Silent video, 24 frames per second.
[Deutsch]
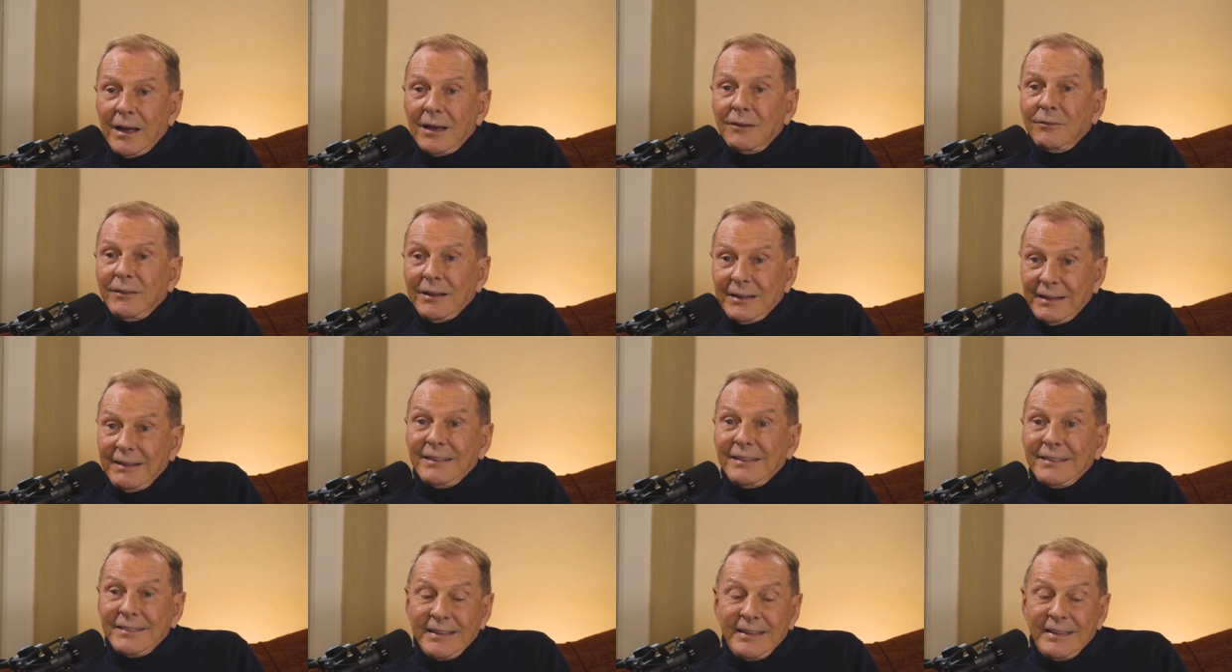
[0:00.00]

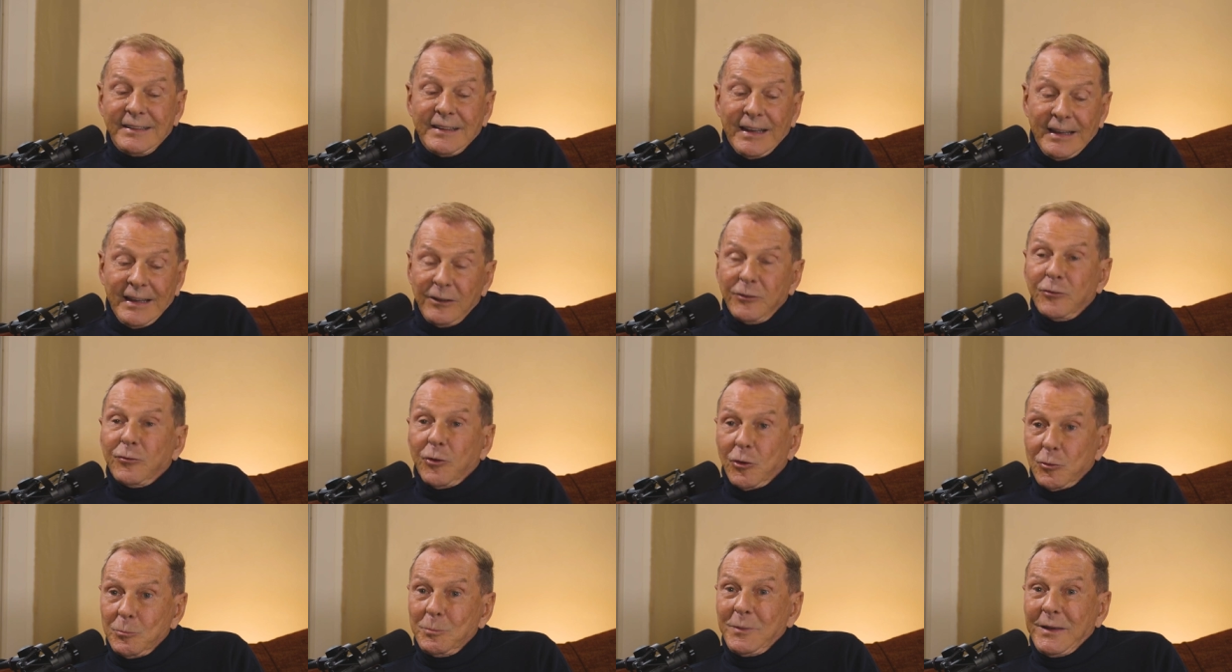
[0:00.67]
wirklich sich
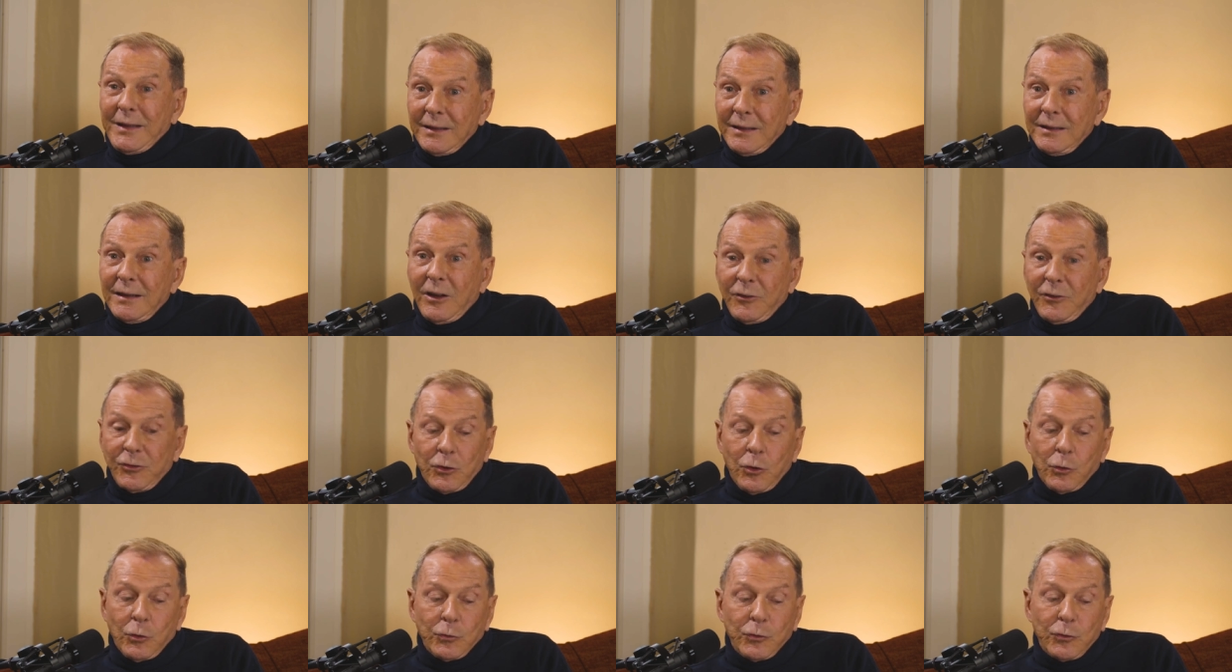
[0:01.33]
informieren
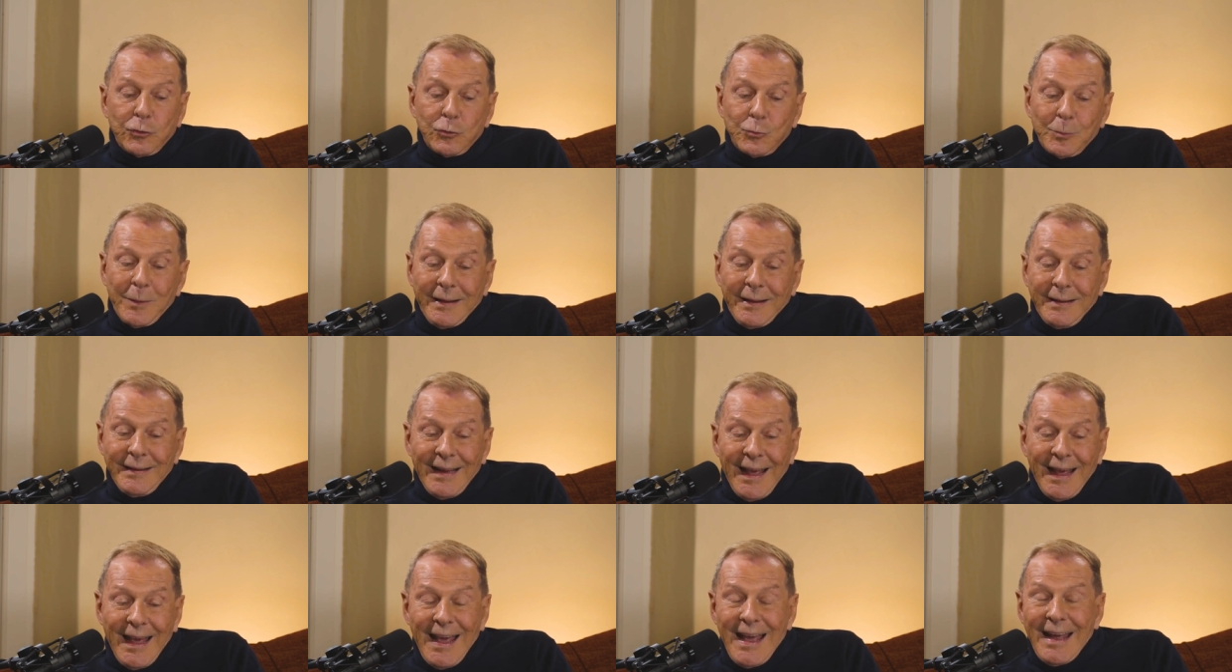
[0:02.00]
als
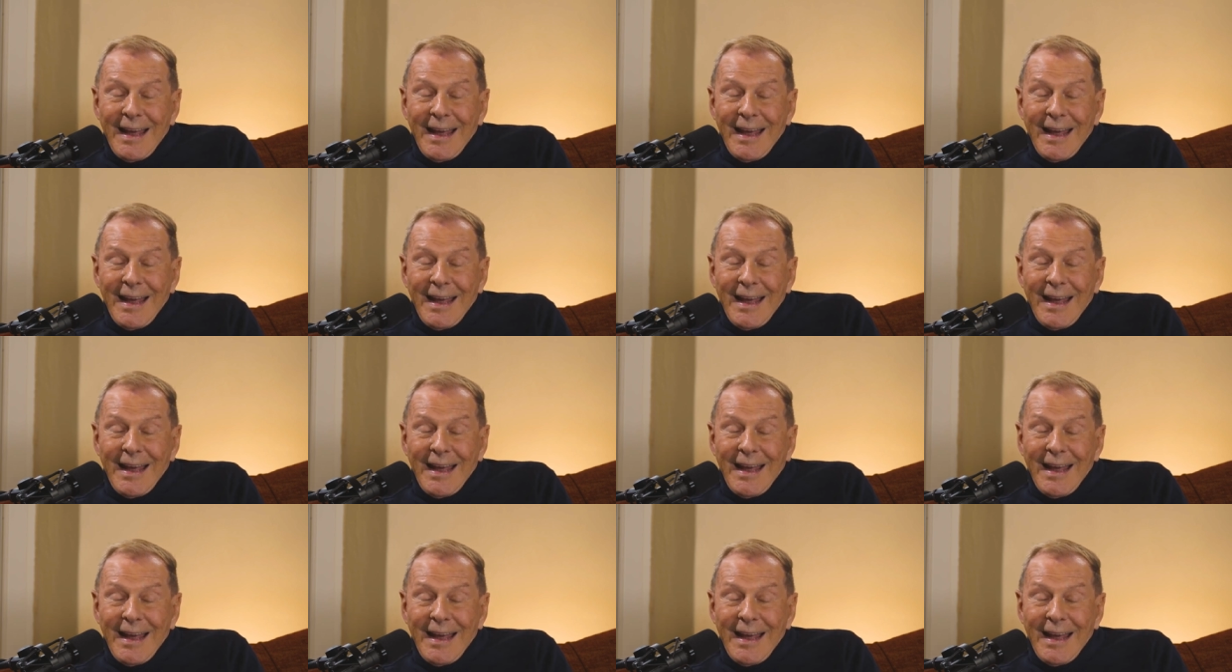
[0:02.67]
Konsument.